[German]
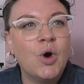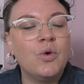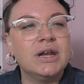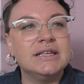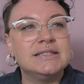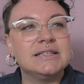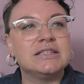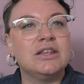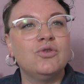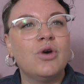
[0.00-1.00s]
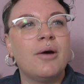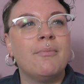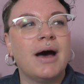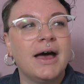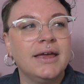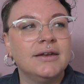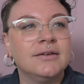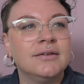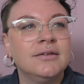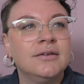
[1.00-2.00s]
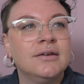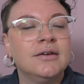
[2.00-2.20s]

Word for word: Oder ist das nur mein